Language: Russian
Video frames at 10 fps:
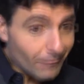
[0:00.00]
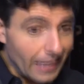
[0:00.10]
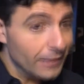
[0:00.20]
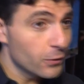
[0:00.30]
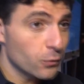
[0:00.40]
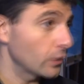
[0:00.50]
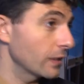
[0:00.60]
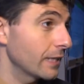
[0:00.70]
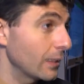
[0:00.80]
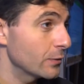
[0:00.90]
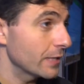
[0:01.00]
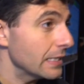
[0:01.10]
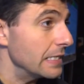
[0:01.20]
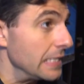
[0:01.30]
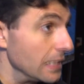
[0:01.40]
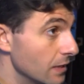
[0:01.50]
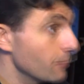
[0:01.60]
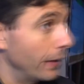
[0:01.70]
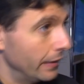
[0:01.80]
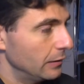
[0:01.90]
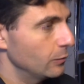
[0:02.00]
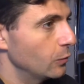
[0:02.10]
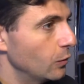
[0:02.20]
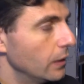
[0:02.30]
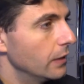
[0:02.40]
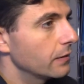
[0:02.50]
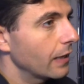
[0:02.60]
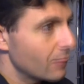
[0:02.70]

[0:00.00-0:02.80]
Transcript: они несут колоссальную ценность, и поэтому так